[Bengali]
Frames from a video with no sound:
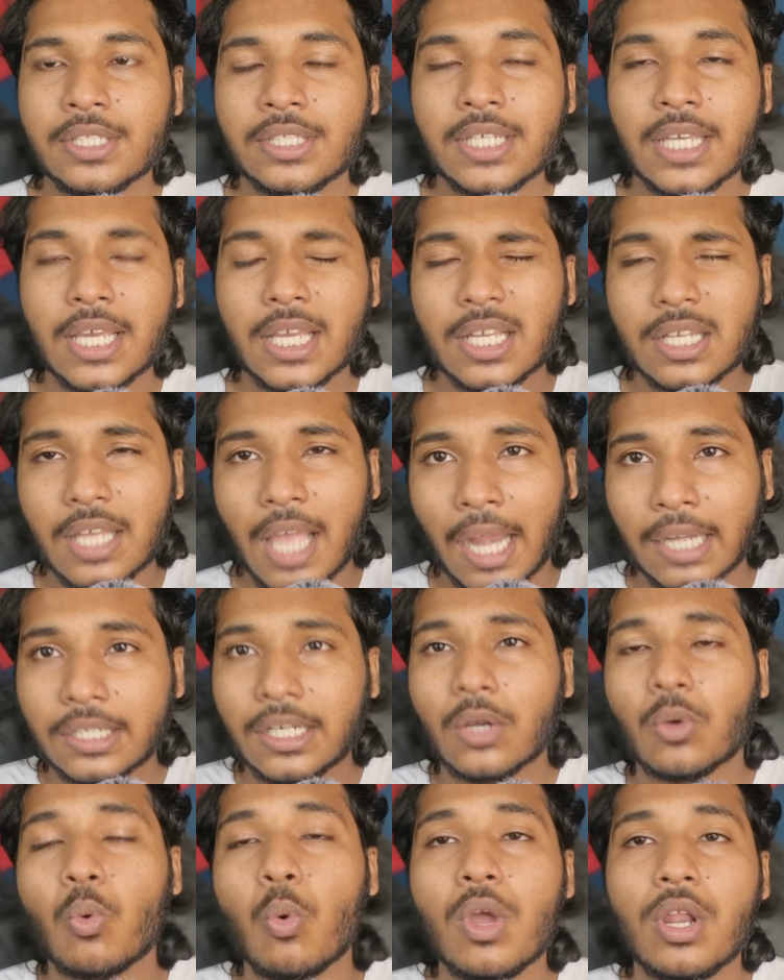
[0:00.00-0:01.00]
যে
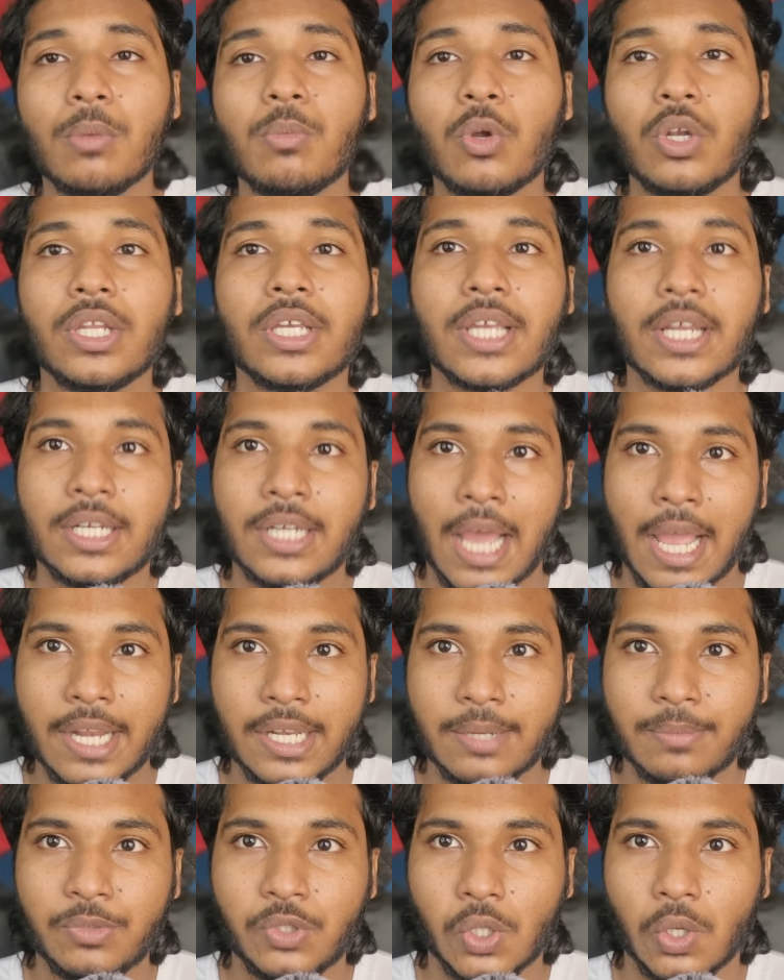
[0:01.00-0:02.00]
একটা কোয়েল মল্লিকের
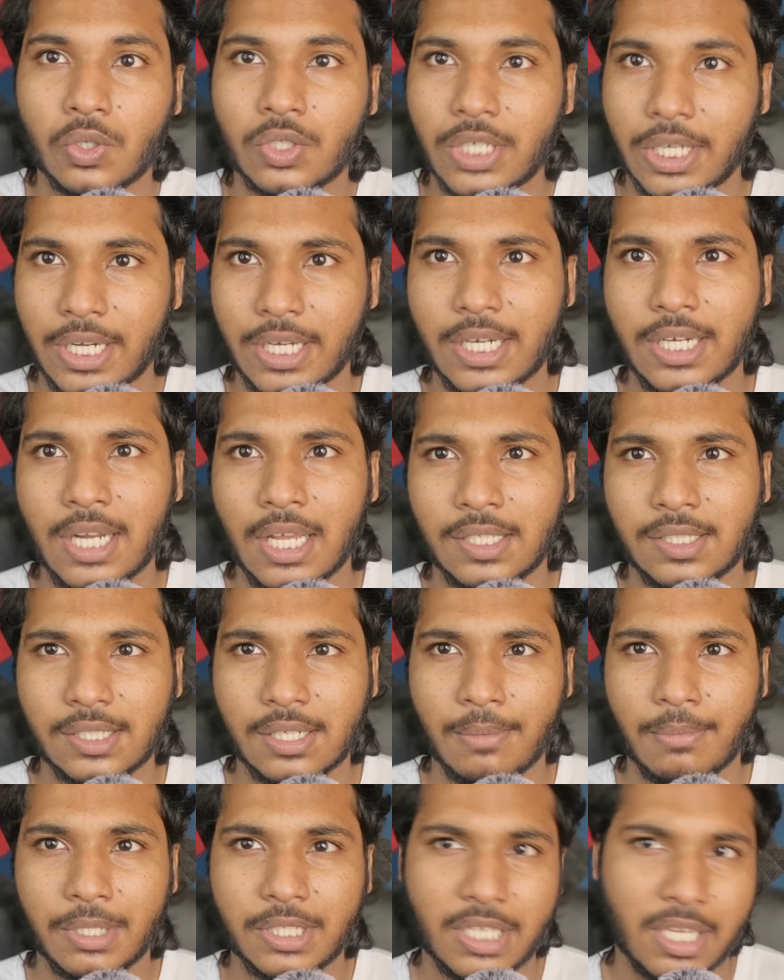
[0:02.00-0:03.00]
ডাইটেম সং চাই একটা ডান্স
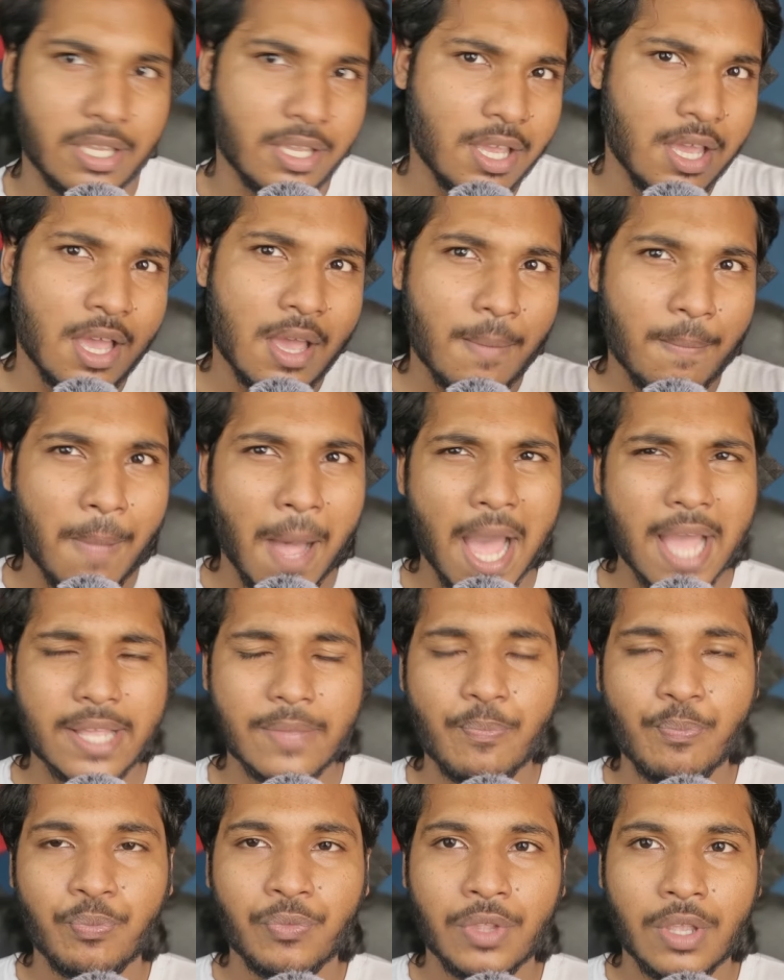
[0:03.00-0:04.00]
নাম্বার চাই ভাই
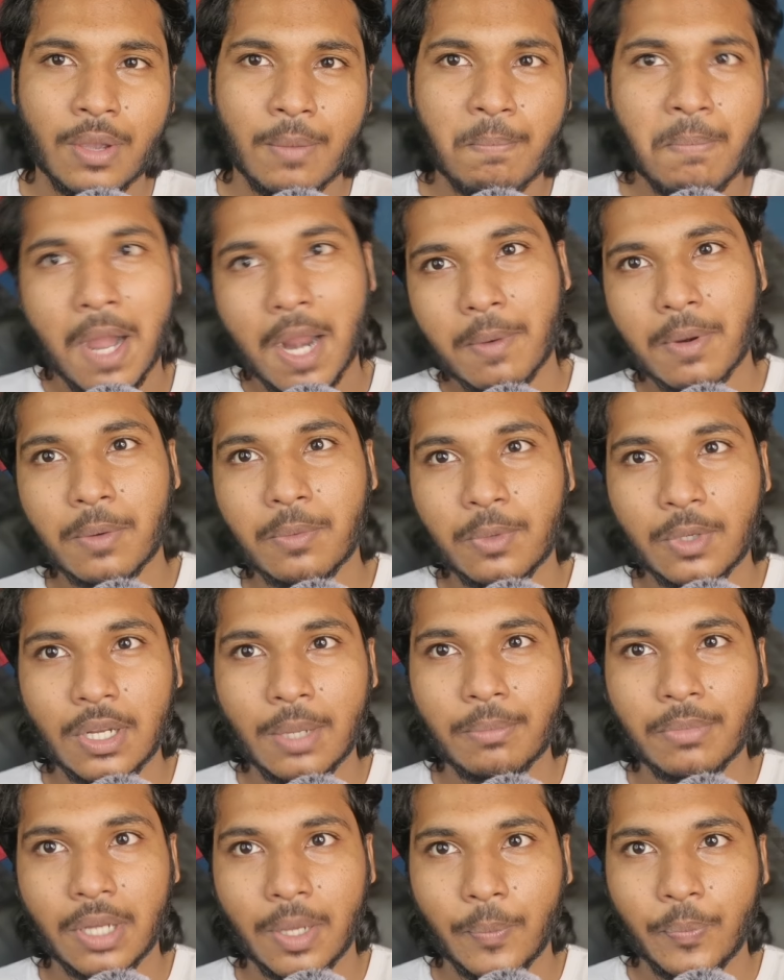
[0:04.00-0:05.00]
বারবার
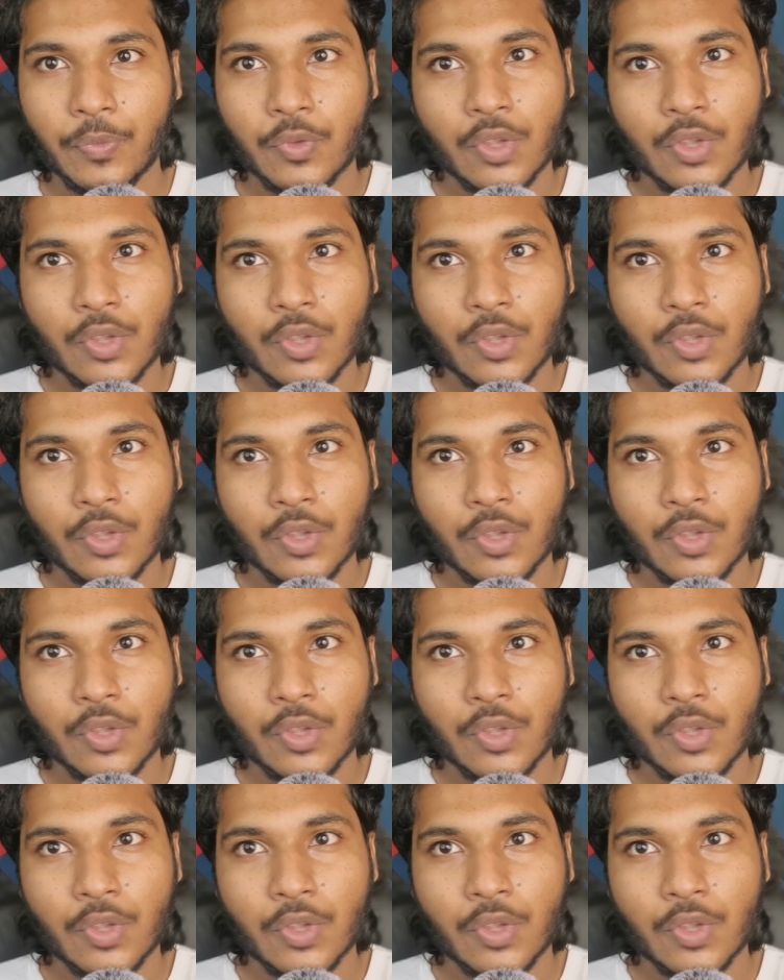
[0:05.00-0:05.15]
বললাম না